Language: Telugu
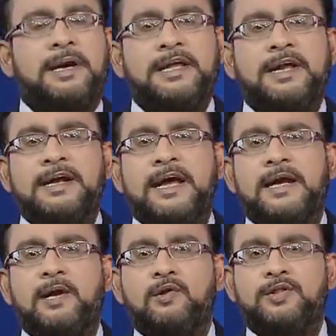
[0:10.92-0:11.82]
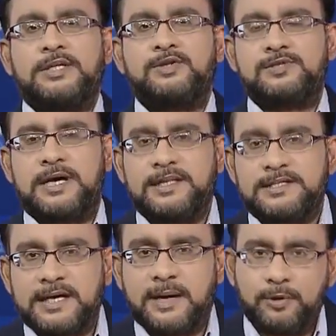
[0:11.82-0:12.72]
మరి ఇన్నేళ్లలో దేశం
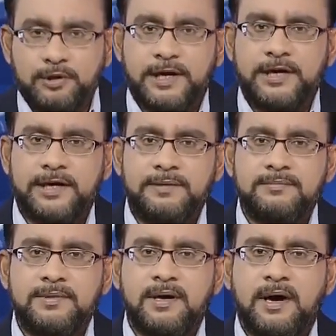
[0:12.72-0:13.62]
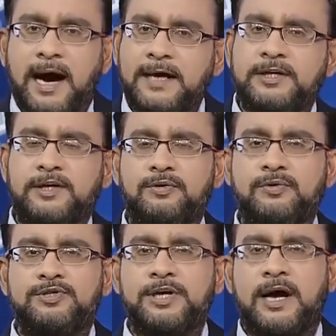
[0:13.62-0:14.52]
సాధించిన అభివృద్ధి ఏంటి ఆర్థికం
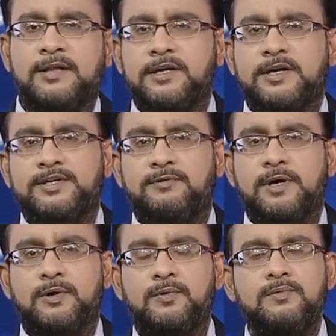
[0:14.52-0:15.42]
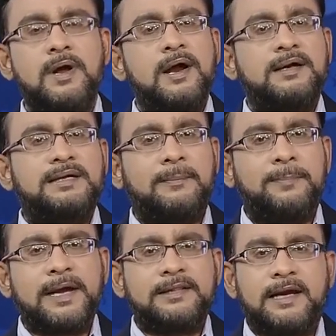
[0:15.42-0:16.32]
నుంచి అంతరిక్షం వరకు
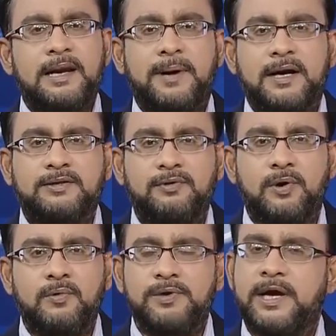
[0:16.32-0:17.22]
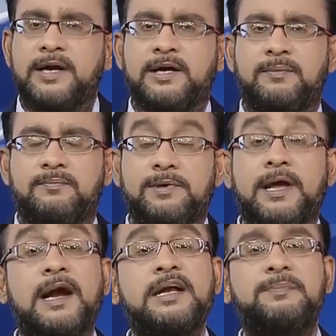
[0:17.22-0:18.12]
డెబ్బై ఐదేళ్ల భారతంలో ఏ రంగం
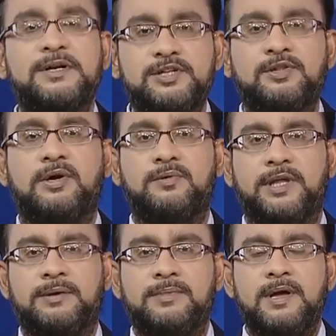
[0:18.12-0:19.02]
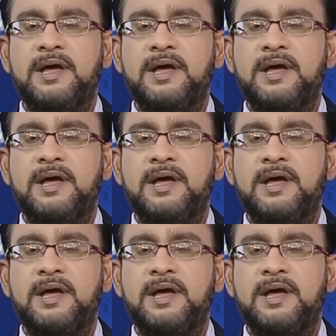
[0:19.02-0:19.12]
ఎలాంటి పరిస్థితుల్లో ఉంది